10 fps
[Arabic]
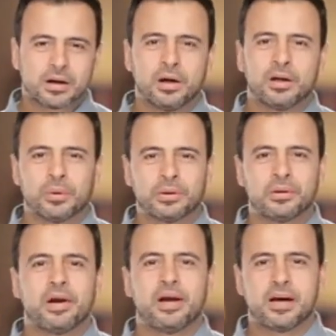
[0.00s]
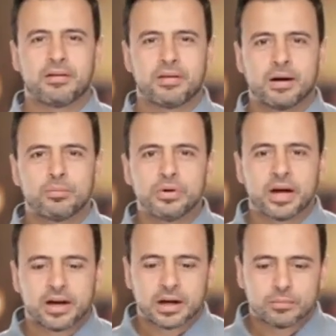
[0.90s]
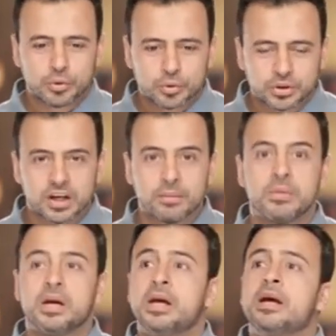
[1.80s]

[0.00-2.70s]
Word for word: قال والله لا يذهبون إلى بيوتهم